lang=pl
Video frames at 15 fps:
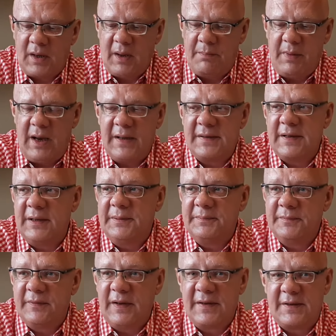Marcen
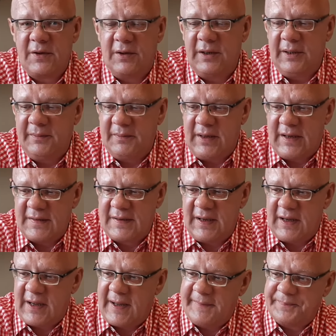wędzony,
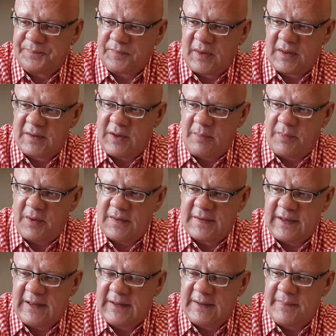klasyka
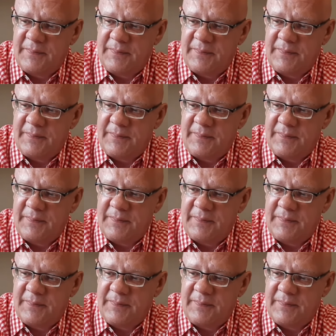100%